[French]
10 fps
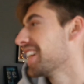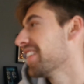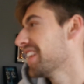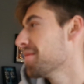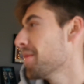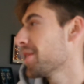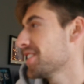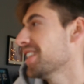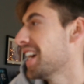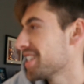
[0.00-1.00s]
Fait que là, finalement, après
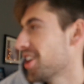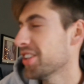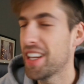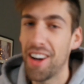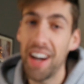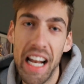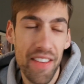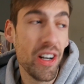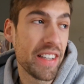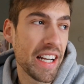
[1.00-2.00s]
ça, elle sort dehors. Elle
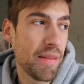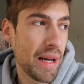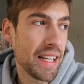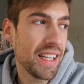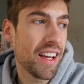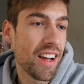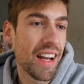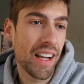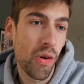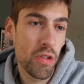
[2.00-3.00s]
avait eu le temps d'emballer euh,
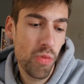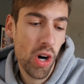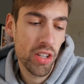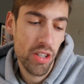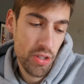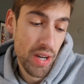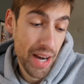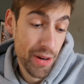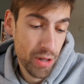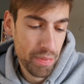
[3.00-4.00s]
la grosse boîte du
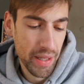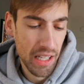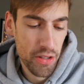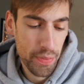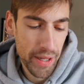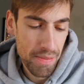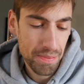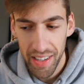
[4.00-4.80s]
iRobot pendant le souper.